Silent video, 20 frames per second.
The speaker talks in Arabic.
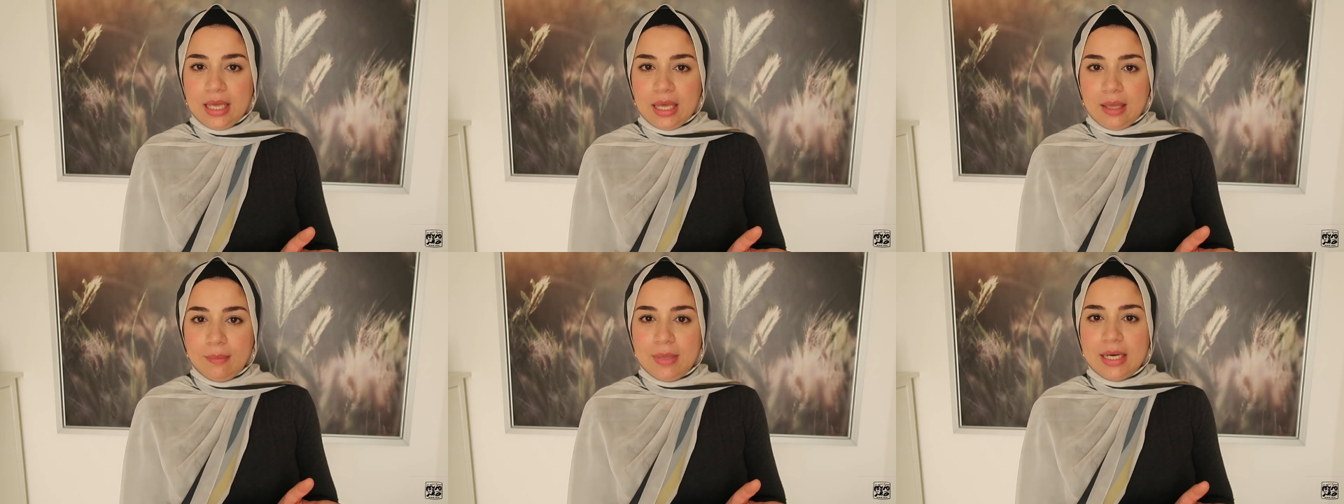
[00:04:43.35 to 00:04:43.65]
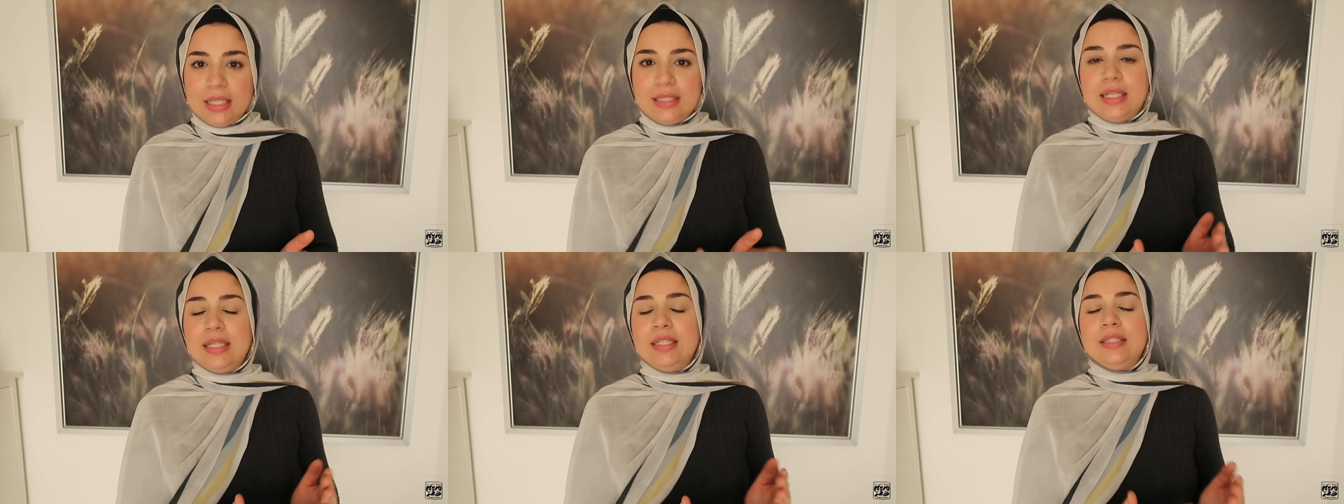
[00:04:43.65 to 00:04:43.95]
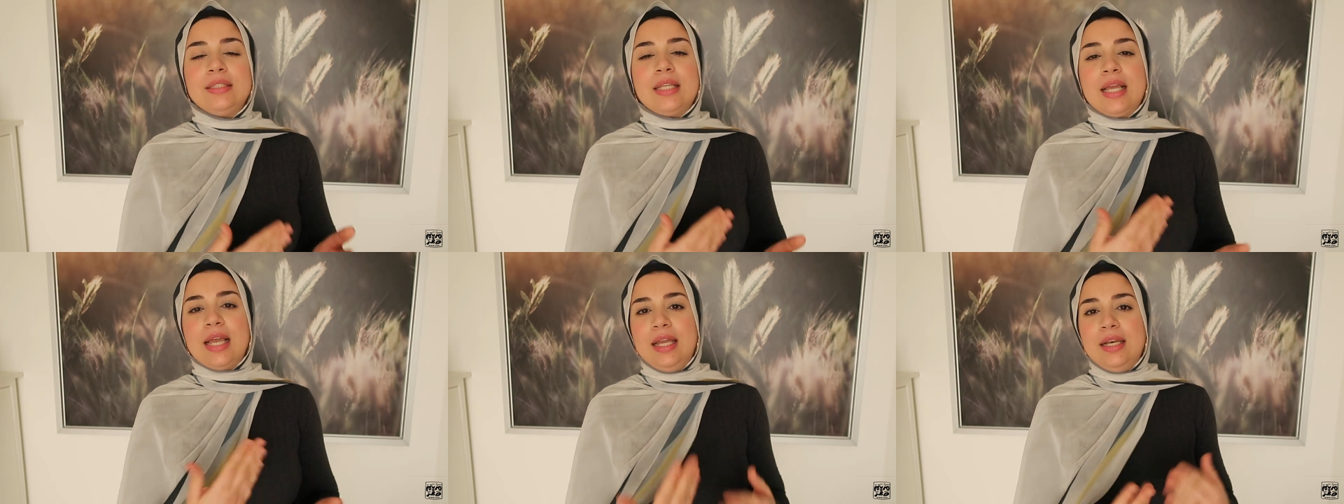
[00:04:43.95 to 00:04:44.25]
كامله
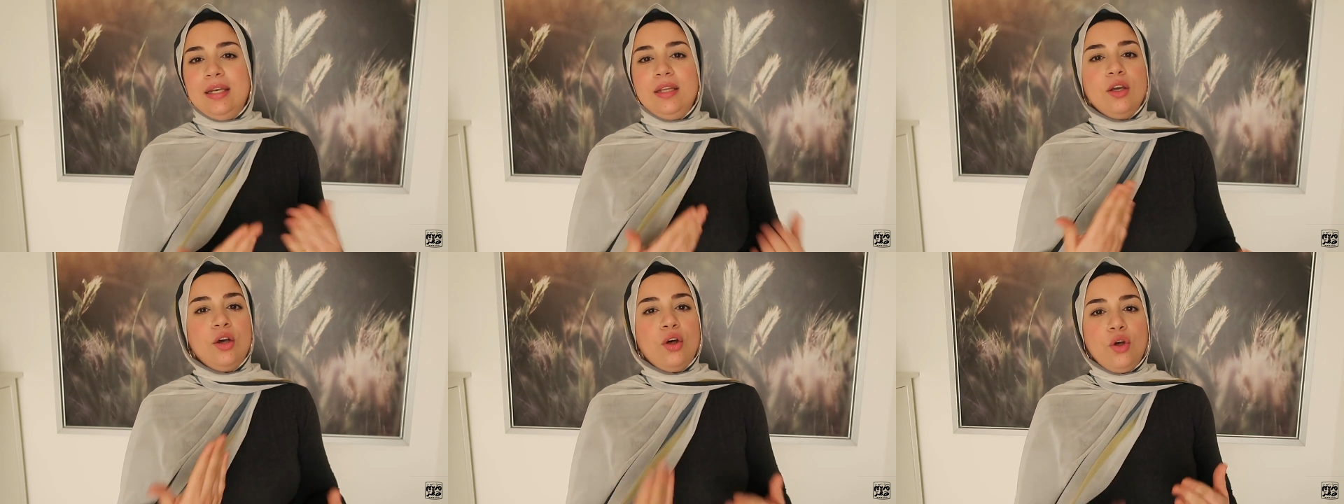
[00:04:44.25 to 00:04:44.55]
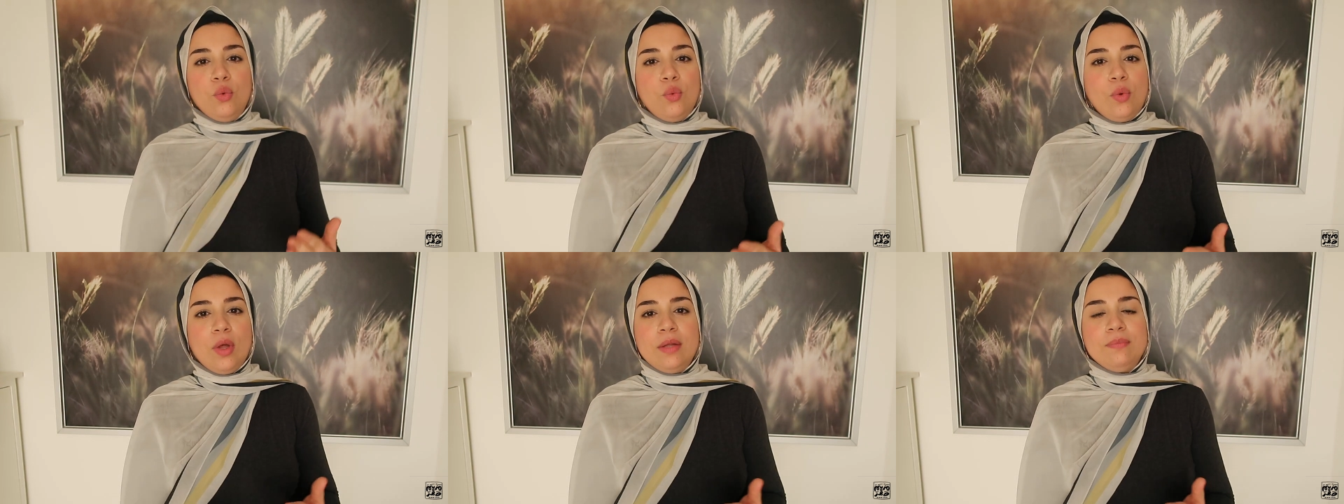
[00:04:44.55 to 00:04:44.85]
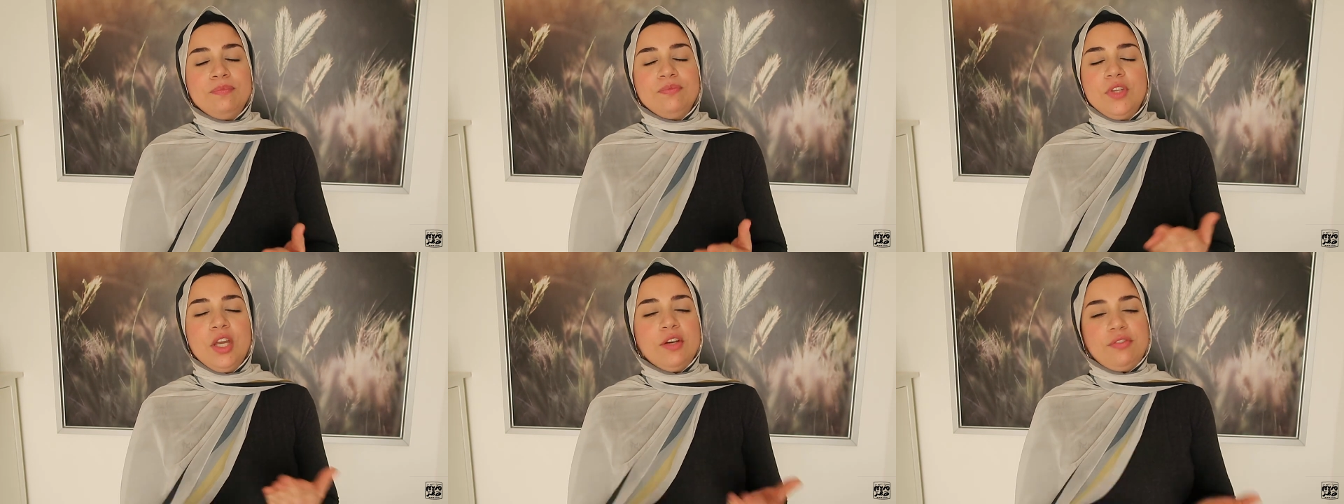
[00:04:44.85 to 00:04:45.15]
تخليه هو
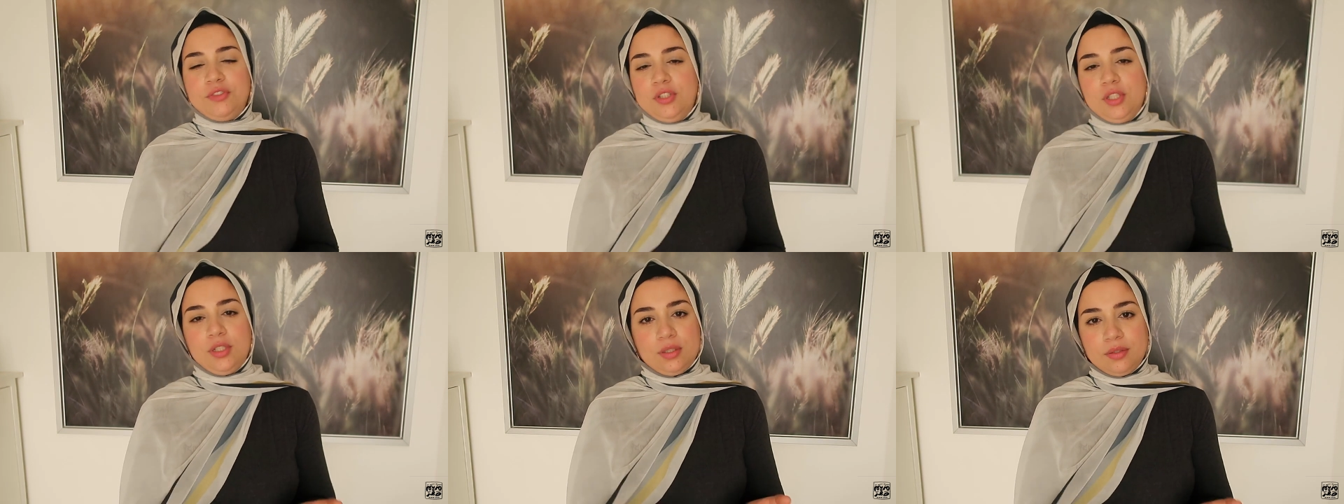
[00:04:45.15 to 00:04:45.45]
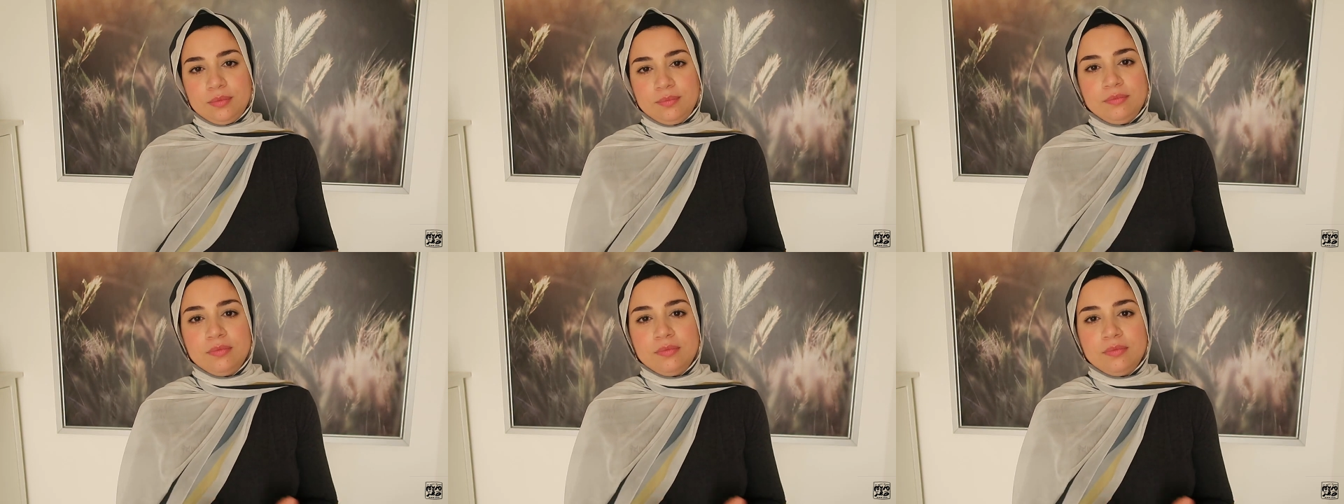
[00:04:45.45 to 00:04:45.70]
يفطر